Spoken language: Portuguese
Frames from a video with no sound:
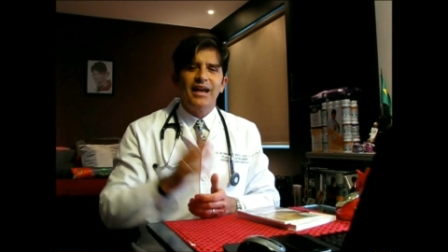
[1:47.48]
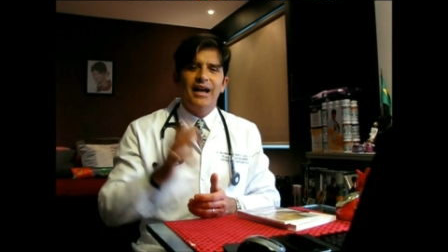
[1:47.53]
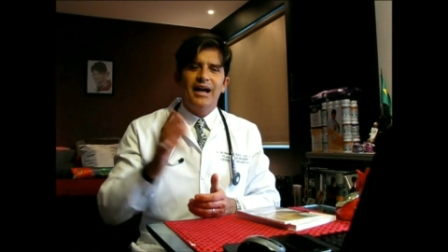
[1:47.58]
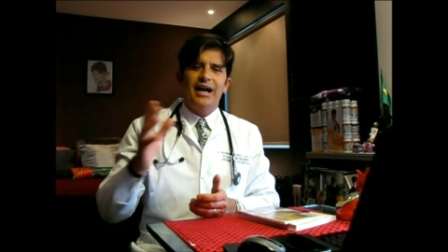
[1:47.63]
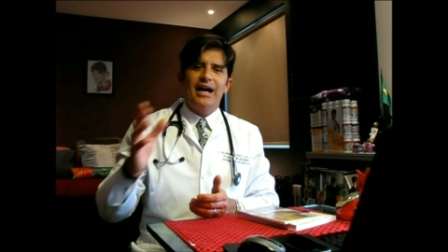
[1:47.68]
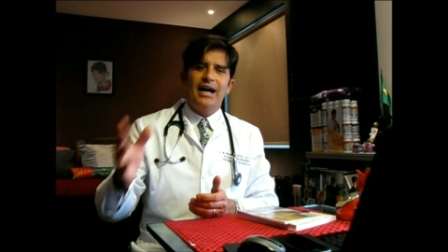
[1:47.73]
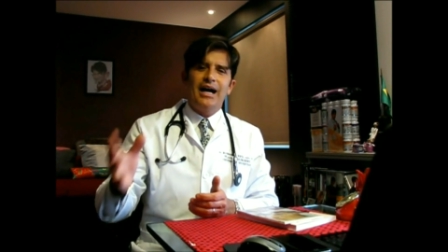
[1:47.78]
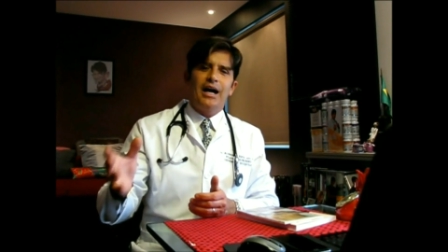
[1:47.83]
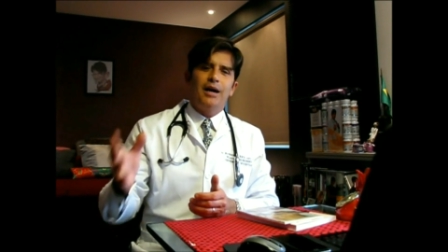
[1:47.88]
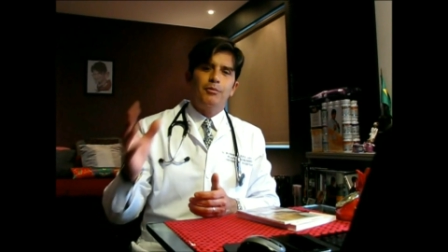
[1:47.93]

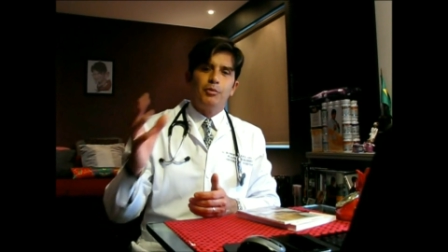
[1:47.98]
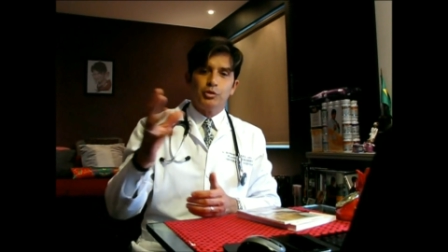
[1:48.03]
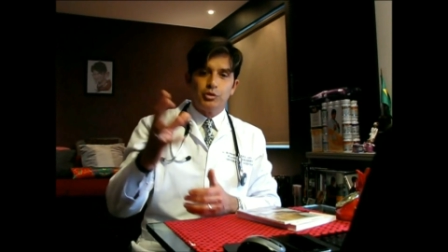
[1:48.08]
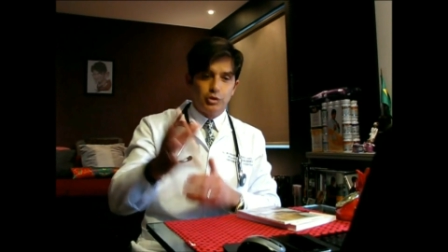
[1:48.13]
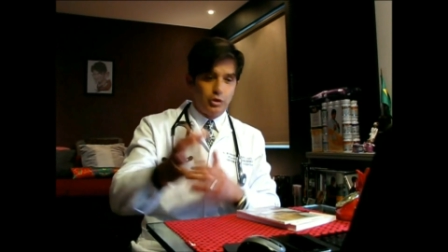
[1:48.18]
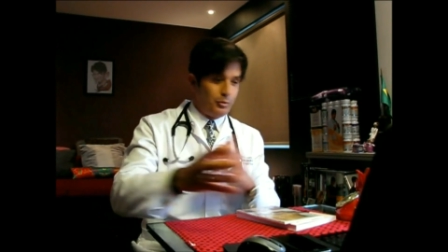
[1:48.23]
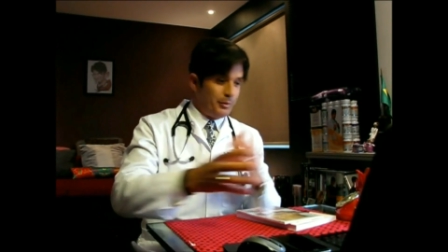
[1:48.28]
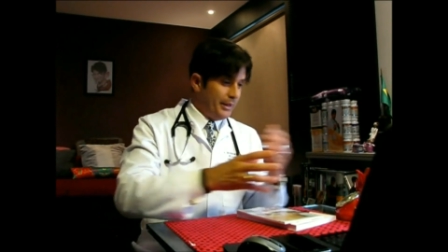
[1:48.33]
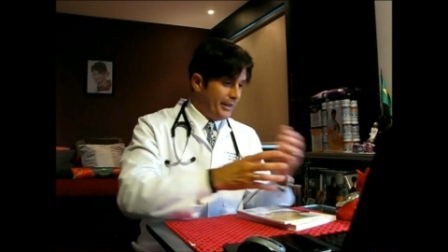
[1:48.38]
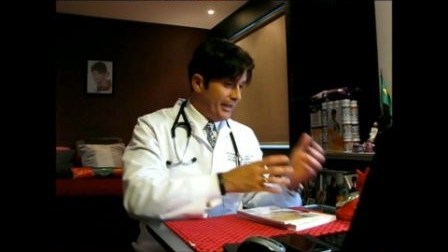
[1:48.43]
a ah,
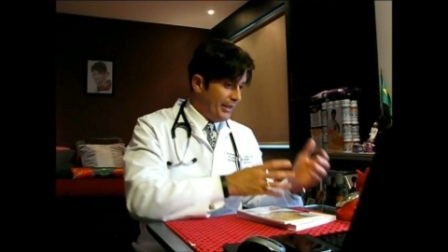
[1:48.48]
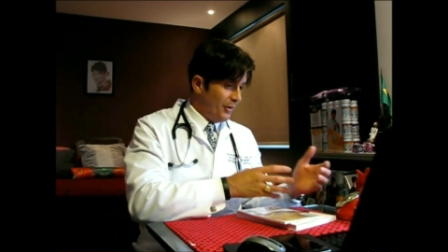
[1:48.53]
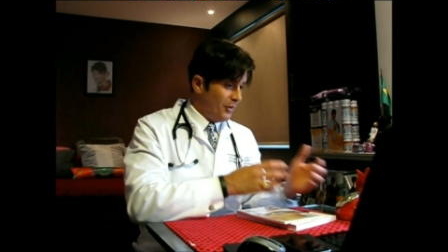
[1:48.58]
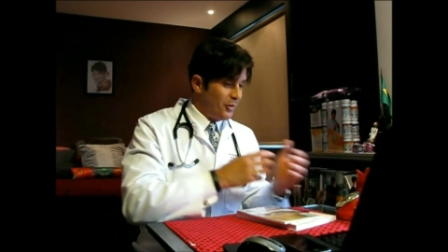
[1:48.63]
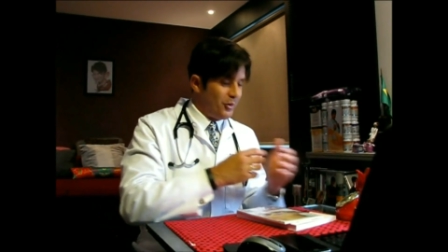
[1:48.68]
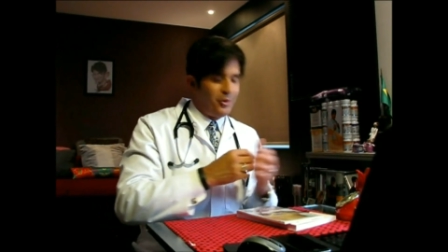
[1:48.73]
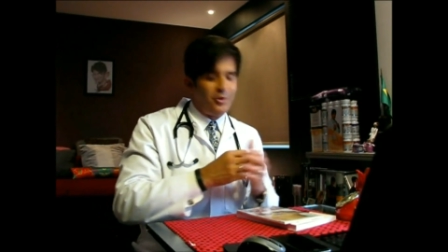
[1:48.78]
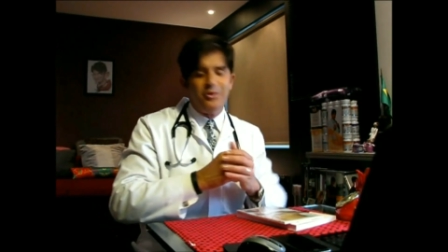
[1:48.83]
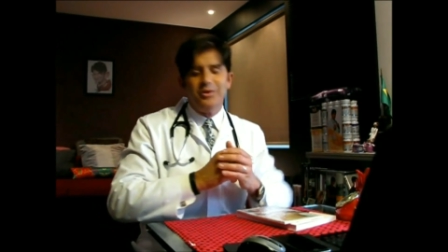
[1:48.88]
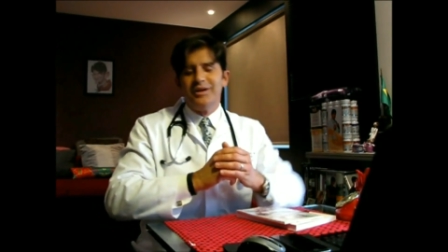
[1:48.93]
muçulmana
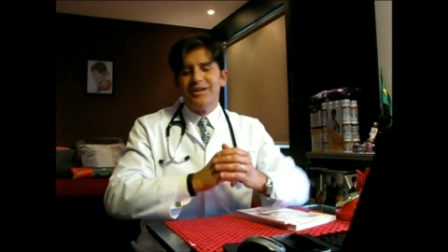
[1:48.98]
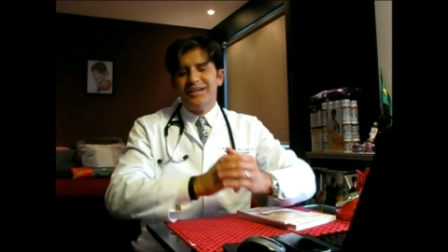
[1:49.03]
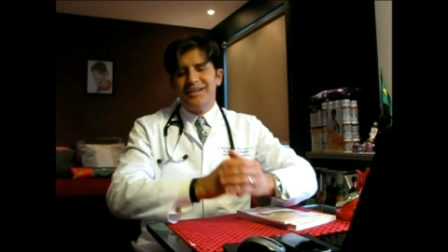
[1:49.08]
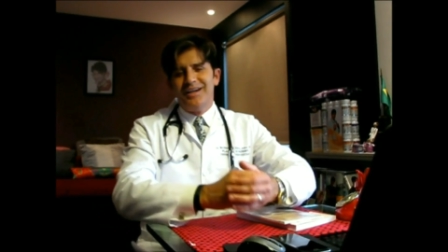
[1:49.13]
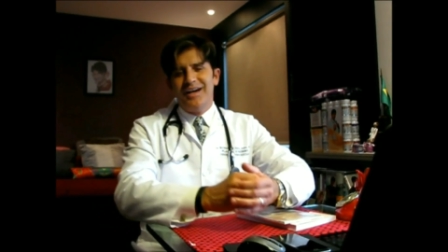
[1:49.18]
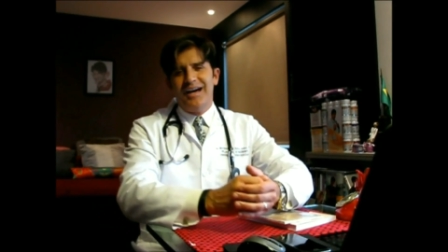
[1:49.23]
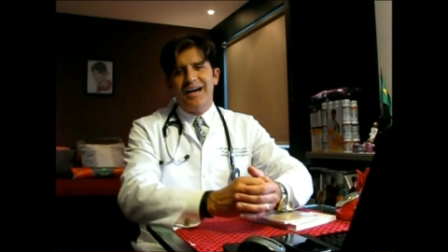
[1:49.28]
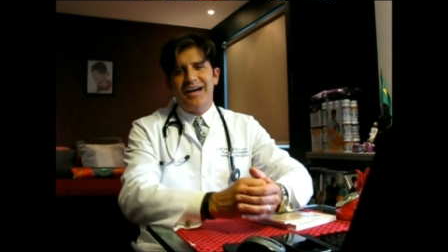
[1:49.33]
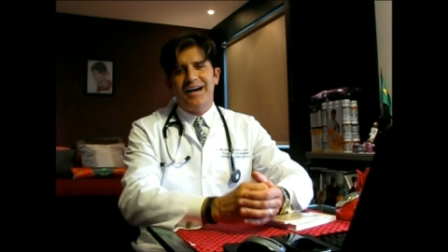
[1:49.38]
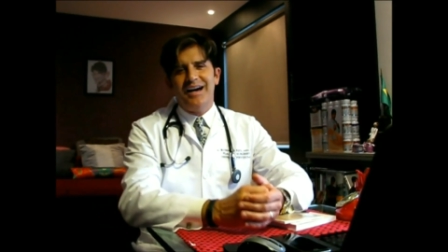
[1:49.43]
ou
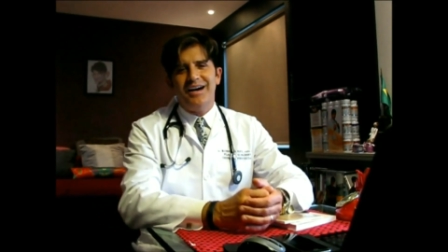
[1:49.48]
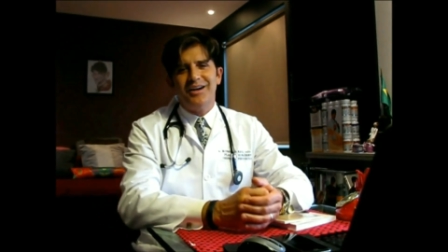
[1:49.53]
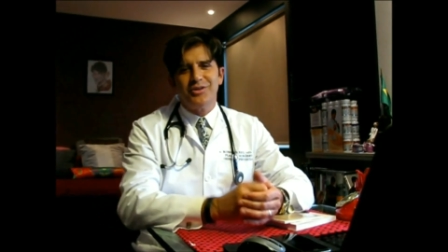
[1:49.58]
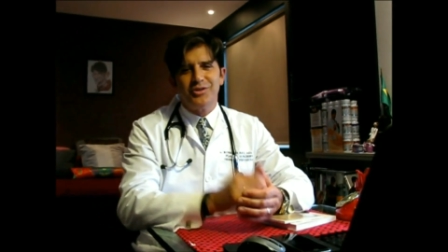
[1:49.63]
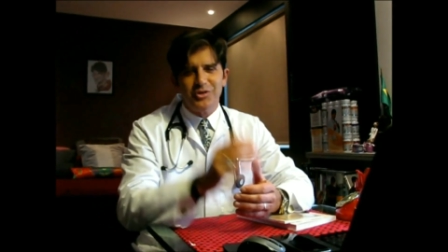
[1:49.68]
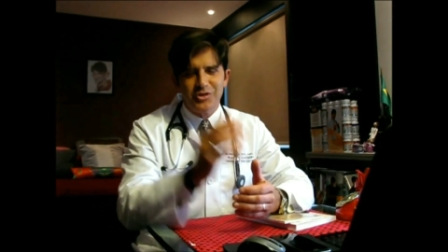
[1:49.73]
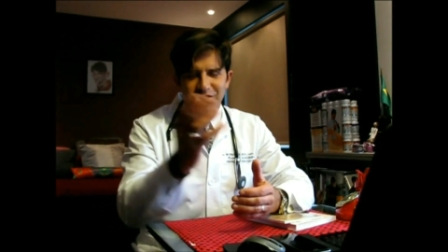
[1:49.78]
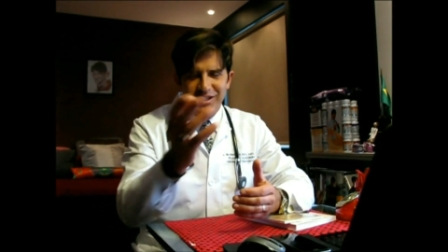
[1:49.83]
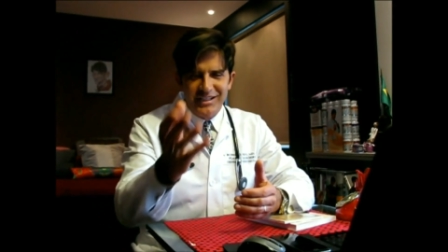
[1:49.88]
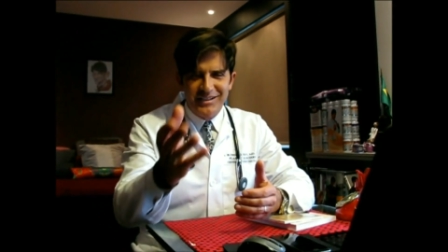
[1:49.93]
a ah,
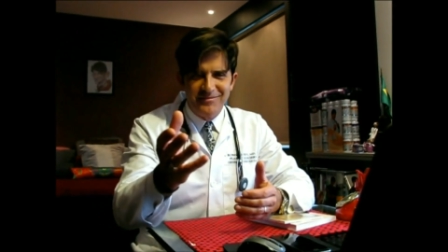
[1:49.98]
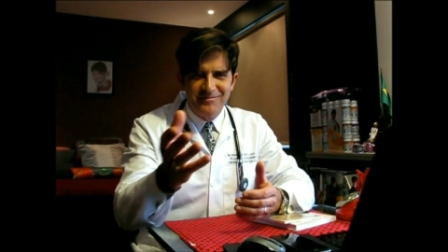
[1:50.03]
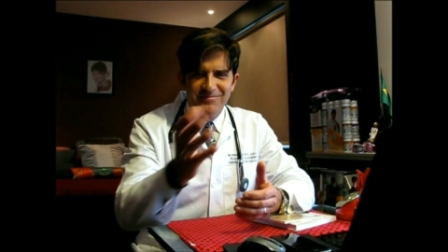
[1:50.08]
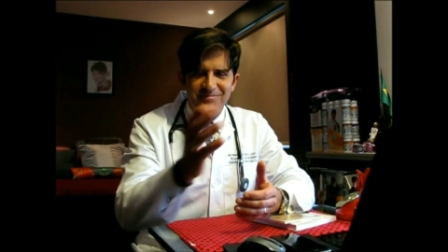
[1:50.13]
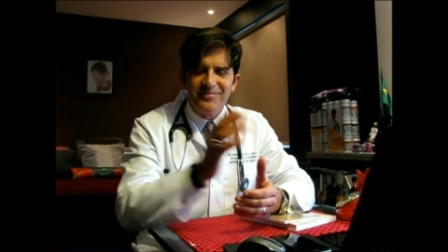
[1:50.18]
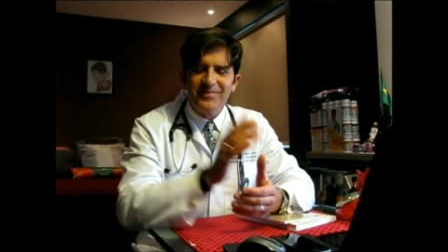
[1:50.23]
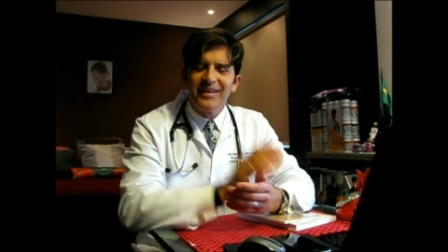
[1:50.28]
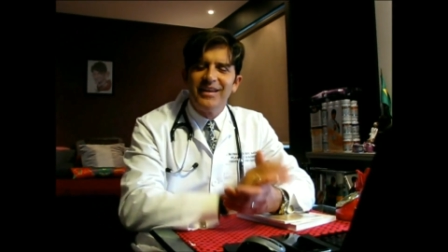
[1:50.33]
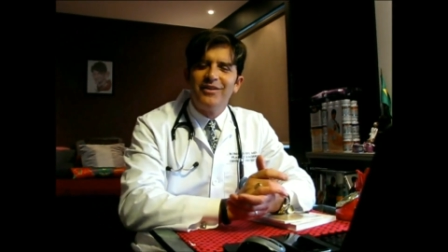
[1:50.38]
judia?